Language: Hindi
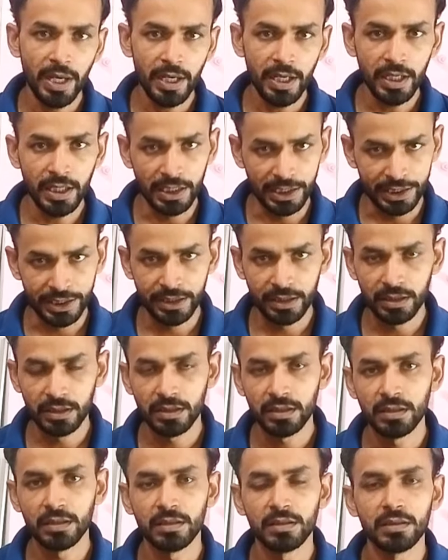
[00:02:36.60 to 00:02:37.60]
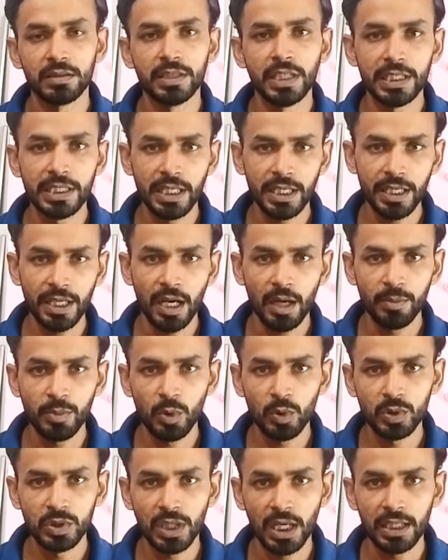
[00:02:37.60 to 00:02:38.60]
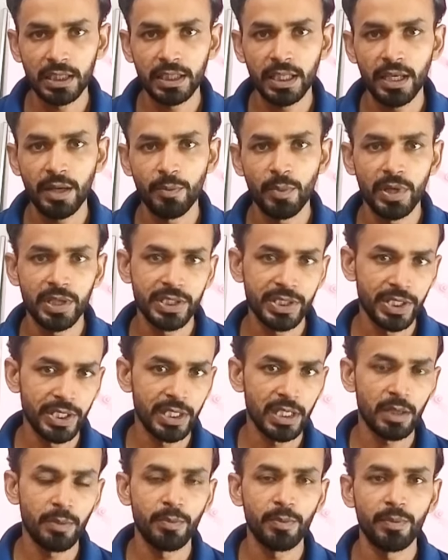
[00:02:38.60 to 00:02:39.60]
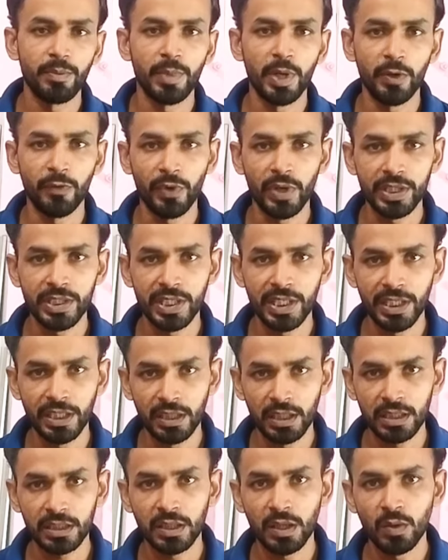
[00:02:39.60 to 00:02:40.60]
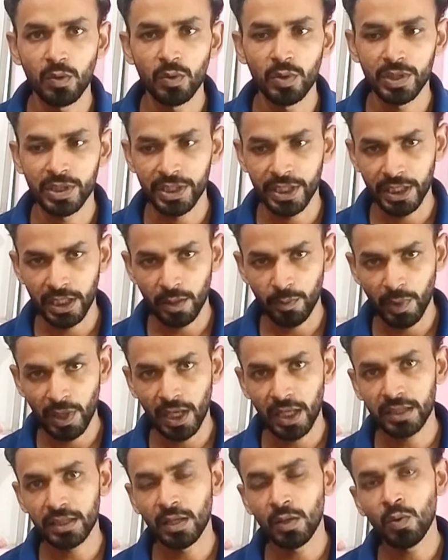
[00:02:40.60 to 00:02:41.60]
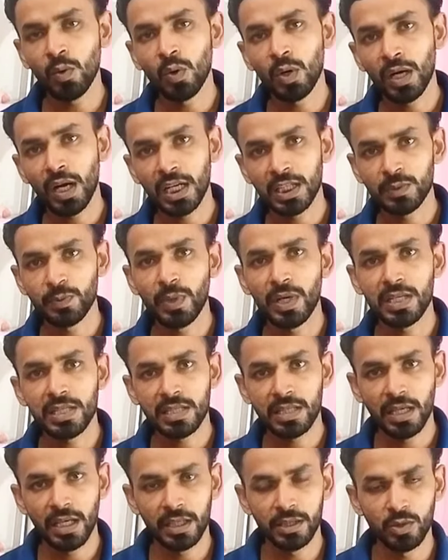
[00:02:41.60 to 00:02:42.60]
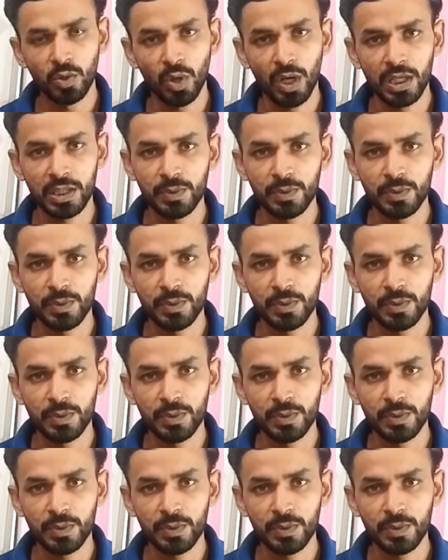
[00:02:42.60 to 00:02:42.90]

मैं जैसा कि आप लोग जानते हैं मैं स्टिकर मैन्युफैक्चरिंग करता हूँ स्टिकर बनाता हूँ और आसपास के जो